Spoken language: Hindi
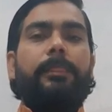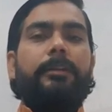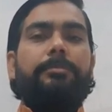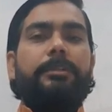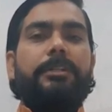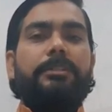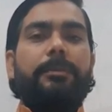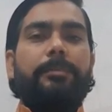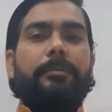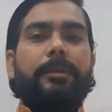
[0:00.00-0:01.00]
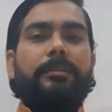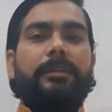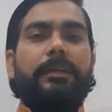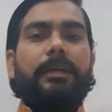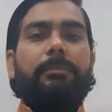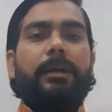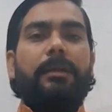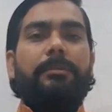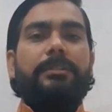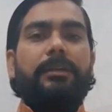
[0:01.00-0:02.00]
दस बजकर छप्पन मिनट से लेकर
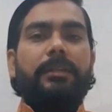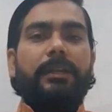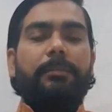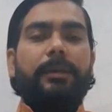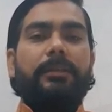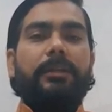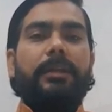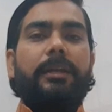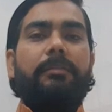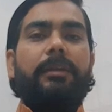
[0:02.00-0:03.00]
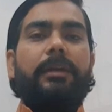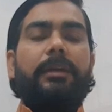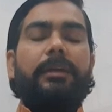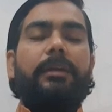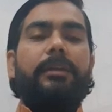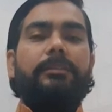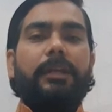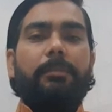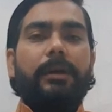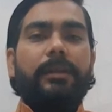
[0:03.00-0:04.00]
बारह बजकर तेरह मिनट तक रहने वाला है
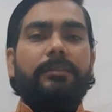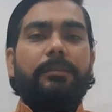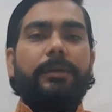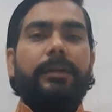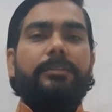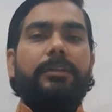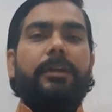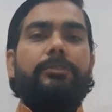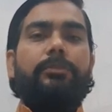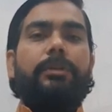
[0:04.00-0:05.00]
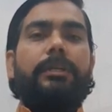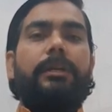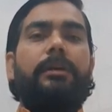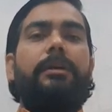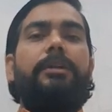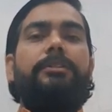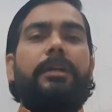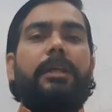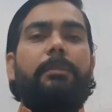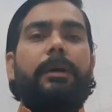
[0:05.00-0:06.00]
सामान्य समय है चर का चौकड़िया
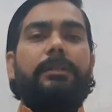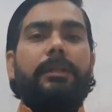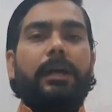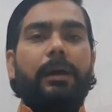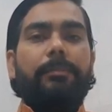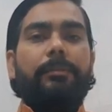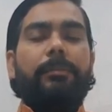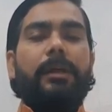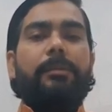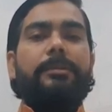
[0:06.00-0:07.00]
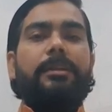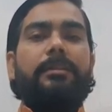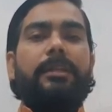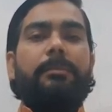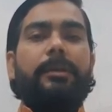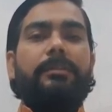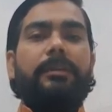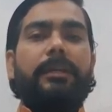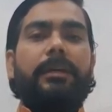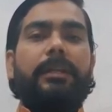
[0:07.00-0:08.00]
चर के बाद लाभ बारह बजकर तेरह मिनट
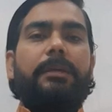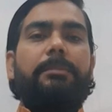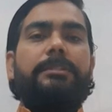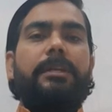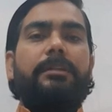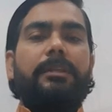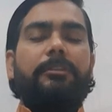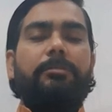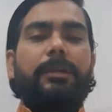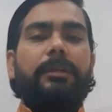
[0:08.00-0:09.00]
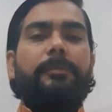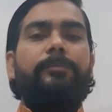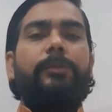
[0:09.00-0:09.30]
से लेकर एक बजकर तीस मिनट